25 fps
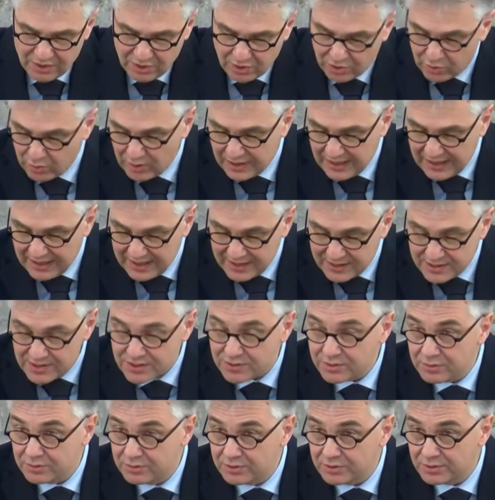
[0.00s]
hohe
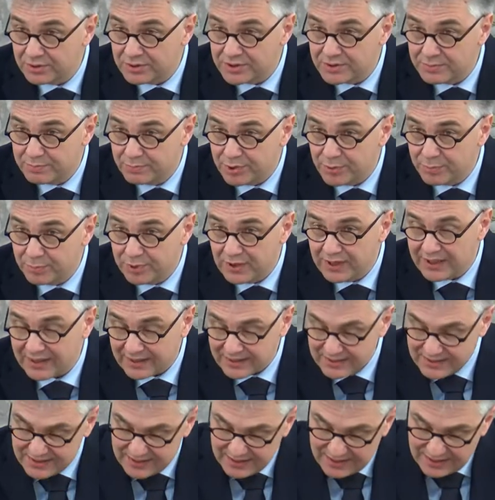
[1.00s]
Leistung und
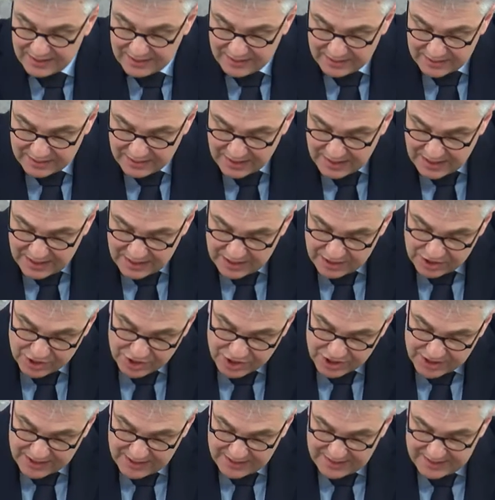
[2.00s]
Popularität
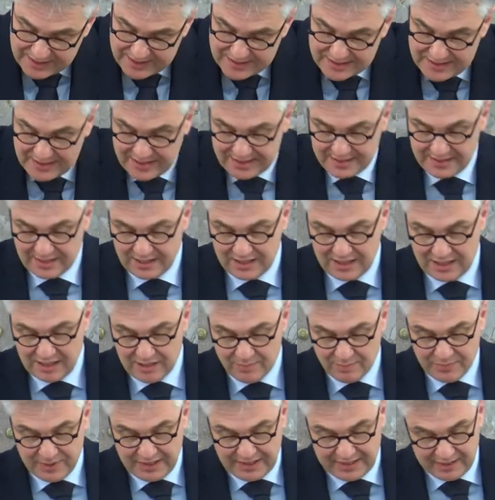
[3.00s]
stets
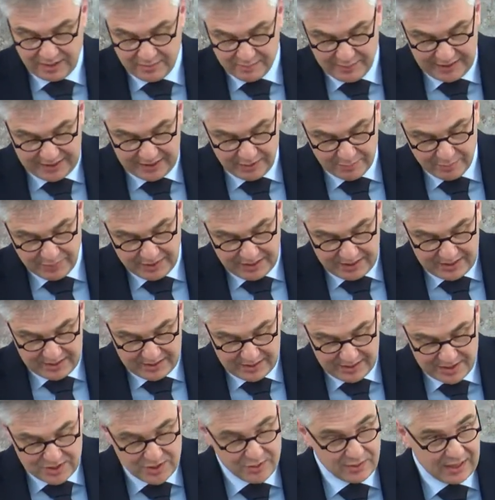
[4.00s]
innerhalb einer
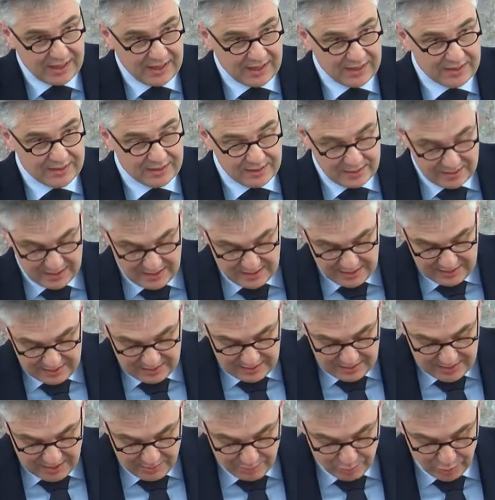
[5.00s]
Bandbreite zu halten,
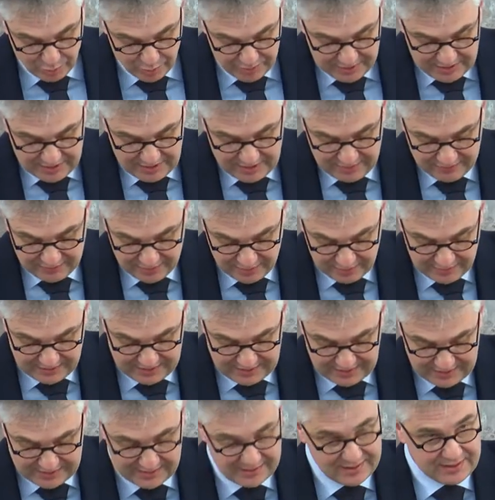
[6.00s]
die Bodenhaftung
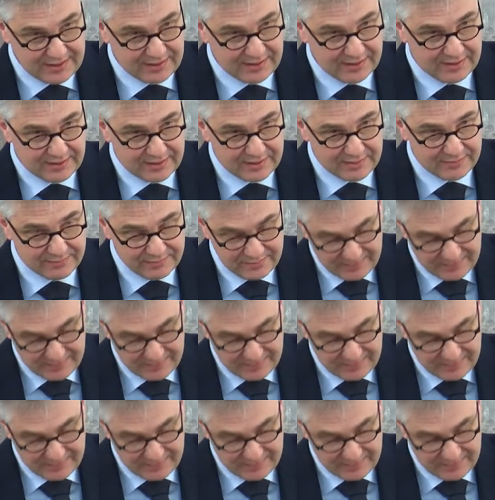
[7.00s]
garantiert.